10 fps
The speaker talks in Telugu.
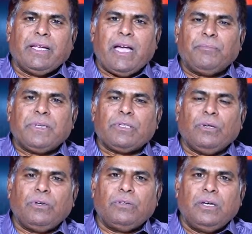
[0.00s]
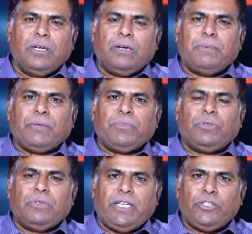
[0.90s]
క్యాంపస్లో మనము
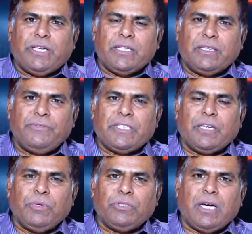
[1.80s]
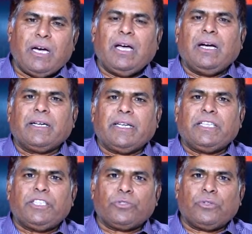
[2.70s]
ఎడ్యుకేషన్ విషయంలో చాలా
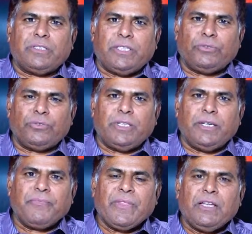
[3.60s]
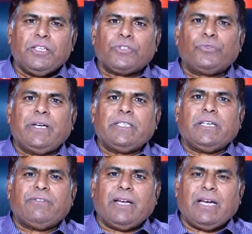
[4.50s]
కేర్ తీసుకోవడం జరుగుతుంది స్టూడెంట్స్
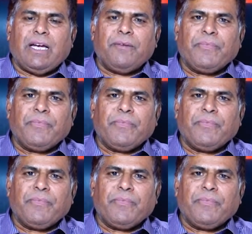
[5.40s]
ఎవరైనా